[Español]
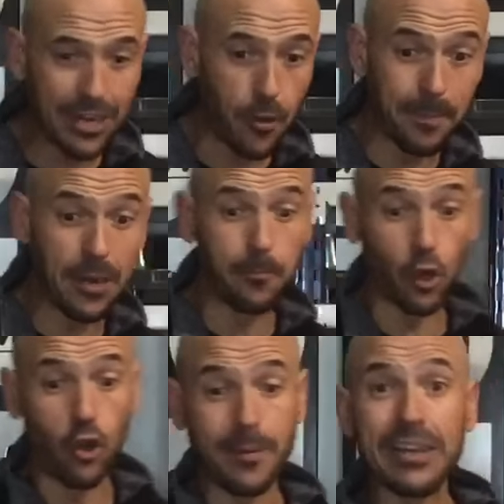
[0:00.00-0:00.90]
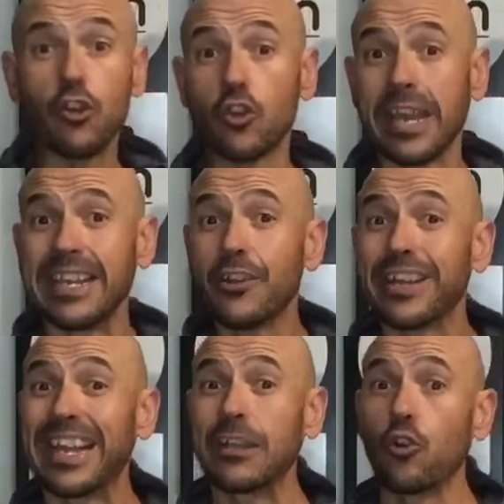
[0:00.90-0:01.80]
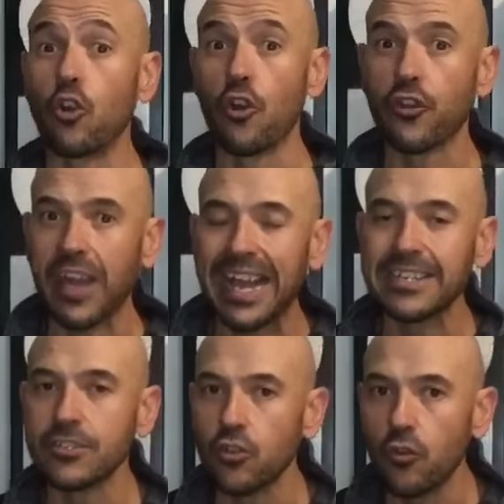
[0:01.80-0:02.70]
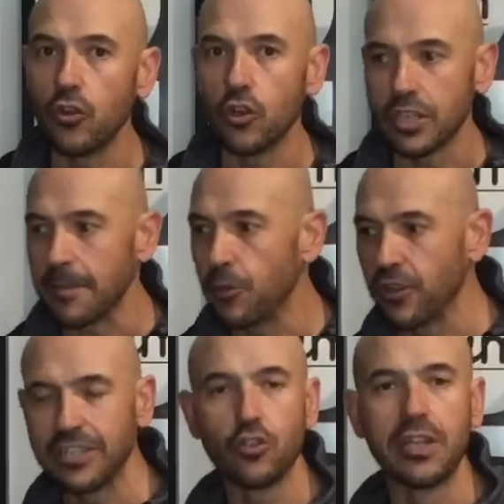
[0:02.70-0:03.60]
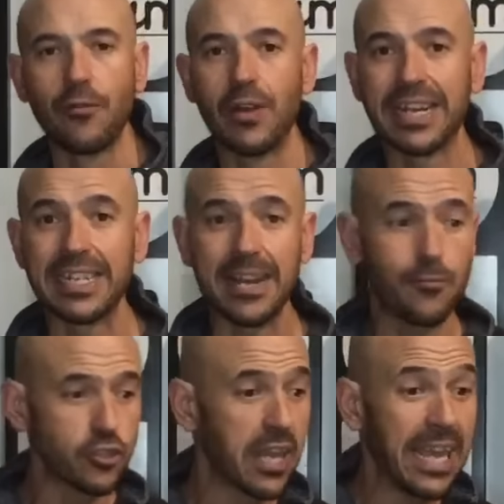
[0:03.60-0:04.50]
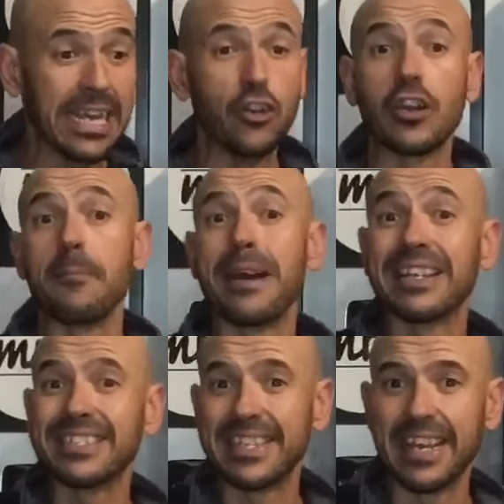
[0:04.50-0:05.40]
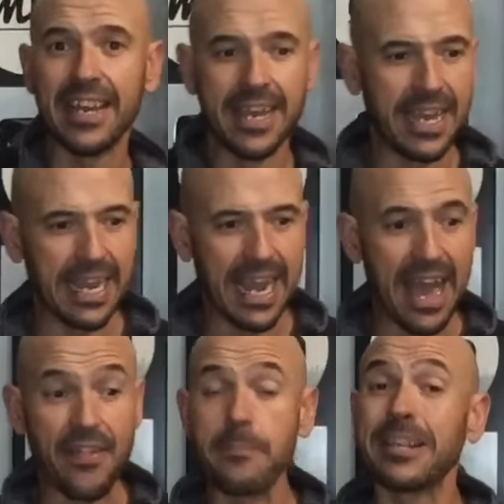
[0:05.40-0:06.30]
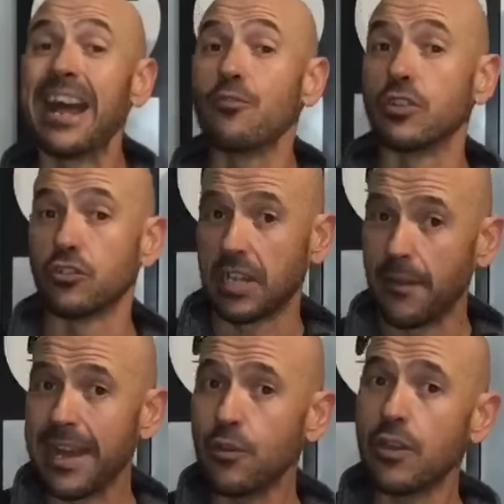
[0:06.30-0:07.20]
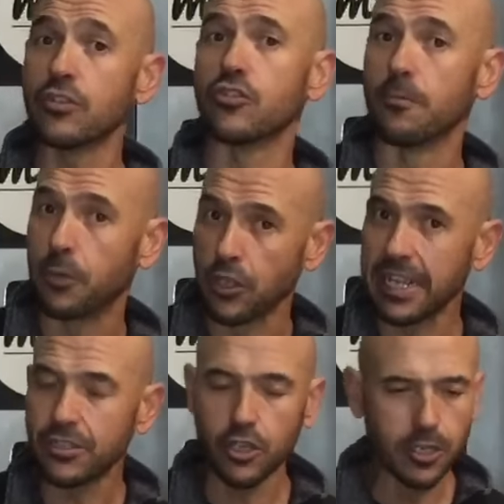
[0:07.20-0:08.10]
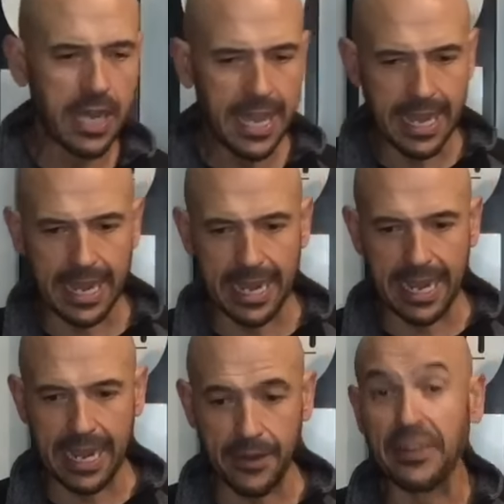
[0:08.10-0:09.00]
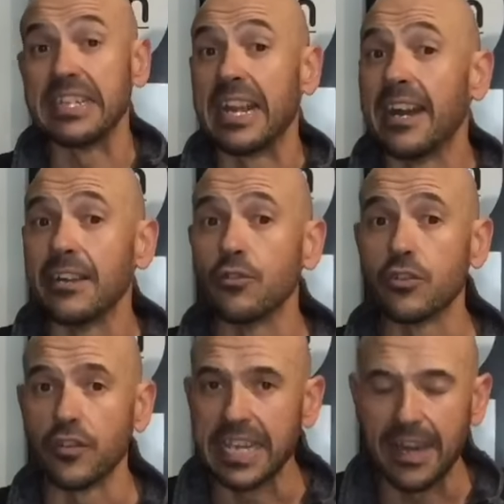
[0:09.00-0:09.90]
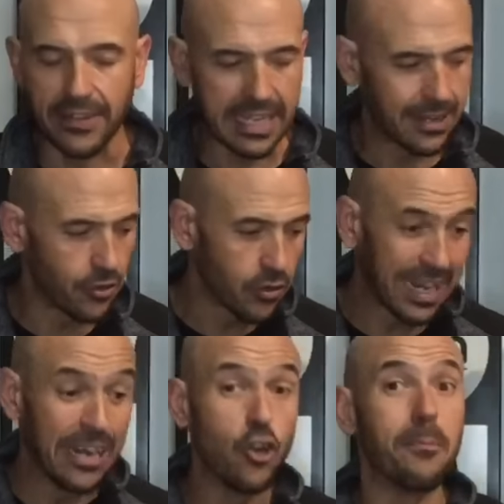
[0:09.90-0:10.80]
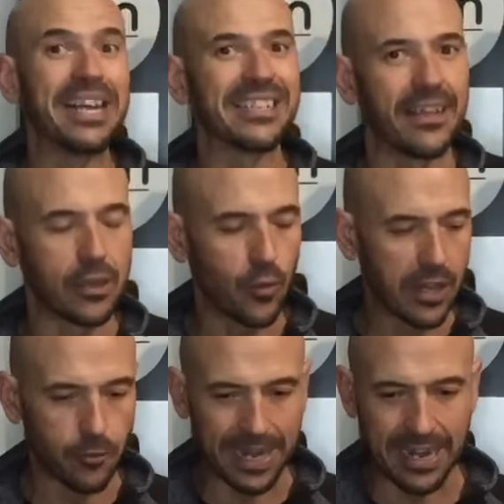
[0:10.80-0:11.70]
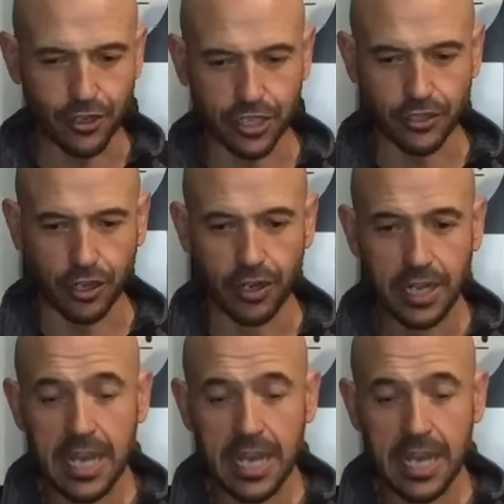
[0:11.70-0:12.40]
menos, pero por lo menos lo que quiero es que conozcáis todos los tipos de soldadura que tenemos y lo que más se eh, adapta a nuestro trabajo, a nuestros proyectos, eh, etcétera, en nuestro día a día, ¿no? Que es lo más adecuado para nosotros.